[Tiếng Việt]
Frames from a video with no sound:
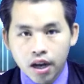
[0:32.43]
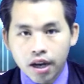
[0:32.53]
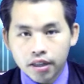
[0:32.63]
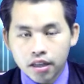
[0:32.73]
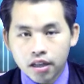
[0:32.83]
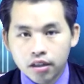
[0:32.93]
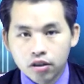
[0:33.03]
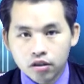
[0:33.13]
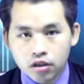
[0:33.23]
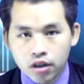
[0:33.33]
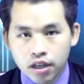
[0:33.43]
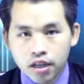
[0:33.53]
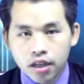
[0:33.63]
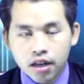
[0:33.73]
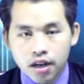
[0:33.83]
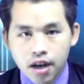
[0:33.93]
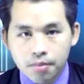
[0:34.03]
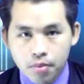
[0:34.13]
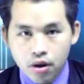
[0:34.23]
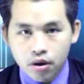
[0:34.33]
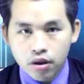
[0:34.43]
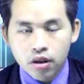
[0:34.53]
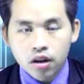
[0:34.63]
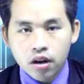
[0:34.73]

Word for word: hải tiền nhớ trò lì nam mò